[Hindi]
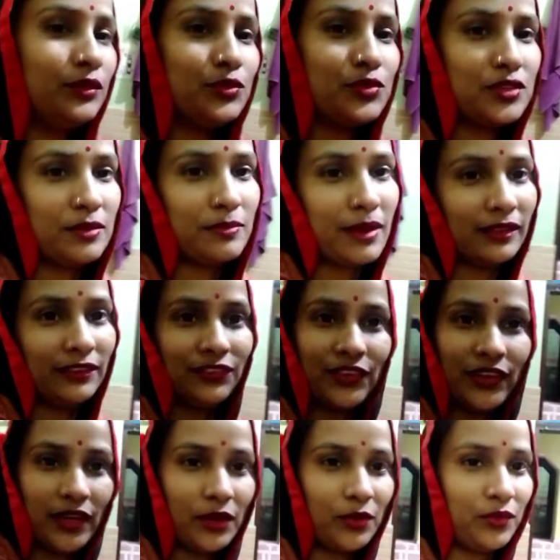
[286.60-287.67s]
दूसरी बात
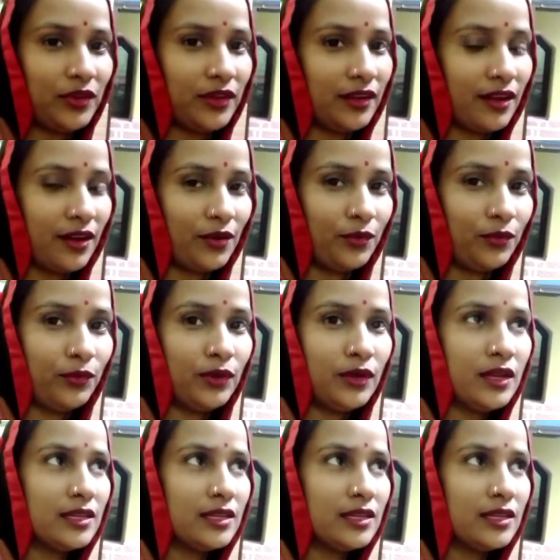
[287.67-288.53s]
फटे हुए ना हो